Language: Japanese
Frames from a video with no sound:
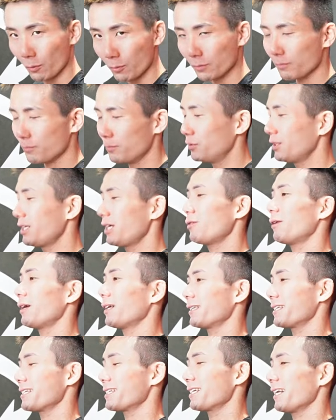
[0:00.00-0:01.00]
胸を
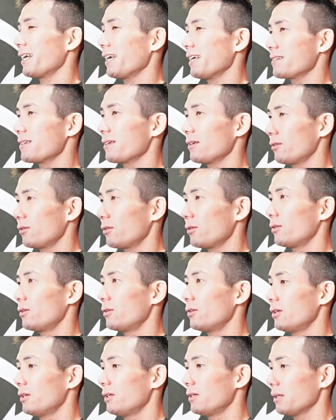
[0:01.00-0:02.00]
張ってじゃないですけど
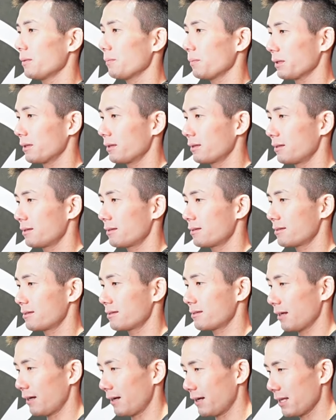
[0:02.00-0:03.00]

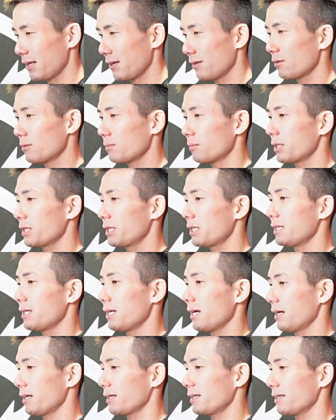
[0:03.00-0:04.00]
誰よりも綺
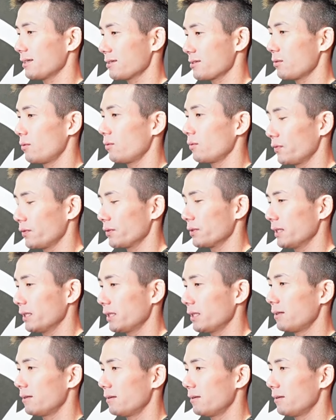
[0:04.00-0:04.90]
麗な気がする本当に